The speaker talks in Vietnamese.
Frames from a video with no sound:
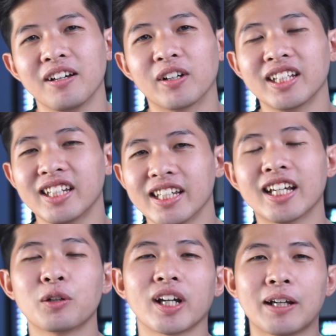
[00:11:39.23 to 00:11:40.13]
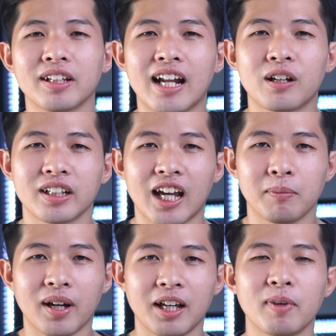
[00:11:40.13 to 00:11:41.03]
Vậy thì ý kiến của anh em thế nào thì anh
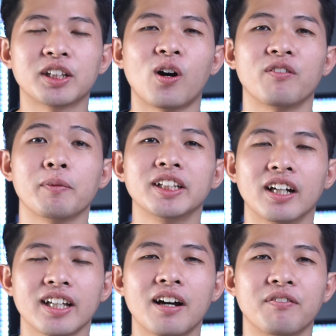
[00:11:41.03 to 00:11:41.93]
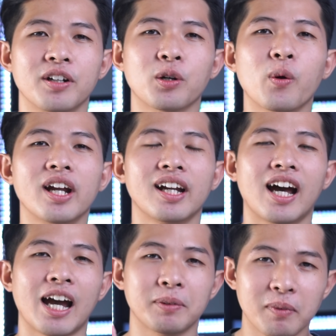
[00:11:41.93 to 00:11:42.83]
em hãy bày tỏ phía bên dưới nhá. Và đừng quên
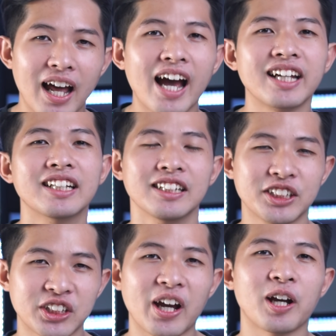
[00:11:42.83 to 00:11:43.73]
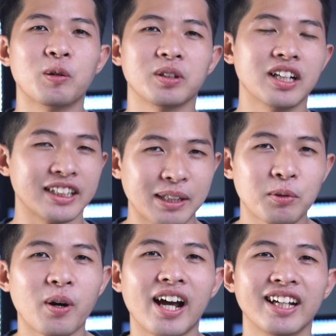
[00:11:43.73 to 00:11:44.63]
là hãy bấm like, share cũng như là
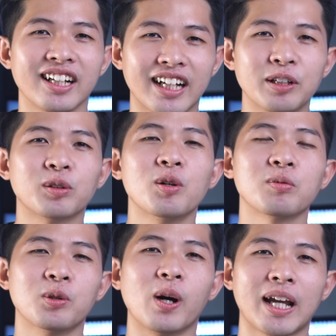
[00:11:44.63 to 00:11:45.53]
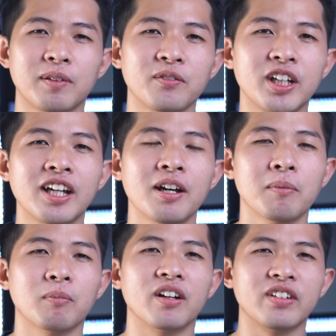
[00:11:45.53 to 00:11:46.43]
subscribe kênh YouTube của anh em TV
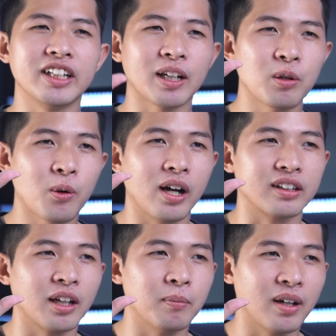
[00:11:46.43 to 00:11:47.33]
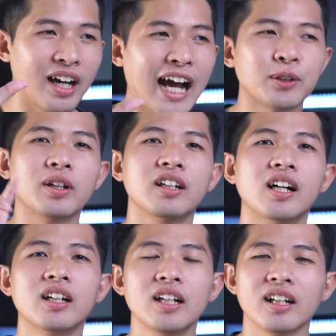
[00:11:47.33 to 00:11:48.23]
bởi vì trong khoảng tầm 2 à, tuần
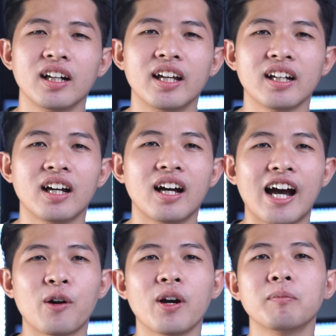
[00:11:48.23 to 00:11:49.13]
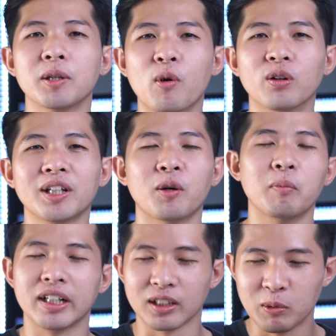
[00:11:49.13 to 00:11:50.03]
nữa đến à, iOS 14 thì
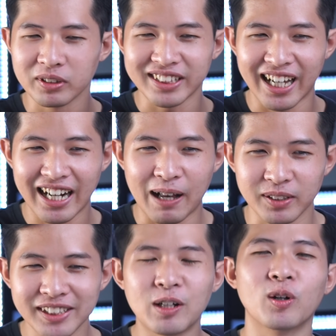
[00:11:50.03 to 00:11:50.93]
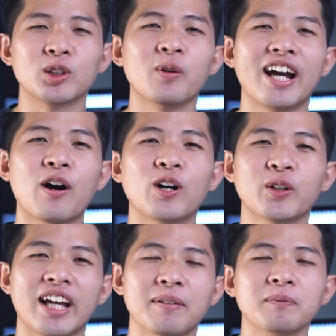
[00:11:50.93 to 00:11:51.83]
bọn mình cũng sẽ làm rất nhiều nội dung hay ho
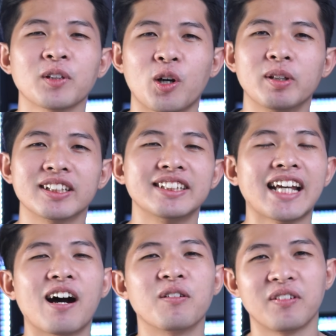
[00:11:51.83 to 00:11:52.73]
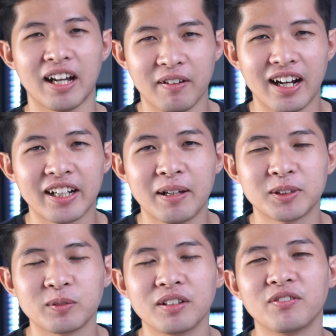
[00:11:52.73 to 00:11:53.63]
cho anh em. Còn bây giờ xin chào và hẹn gặp lại anh
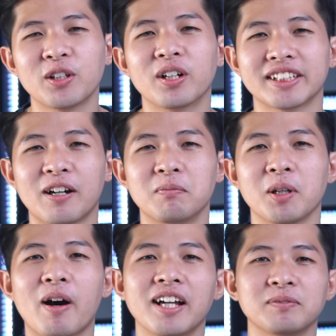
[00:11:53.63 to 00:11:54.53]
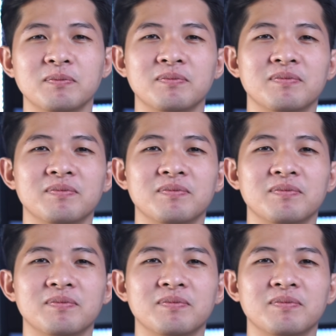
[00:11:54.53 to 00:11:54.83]
em trong những video lần sau. Bye bye.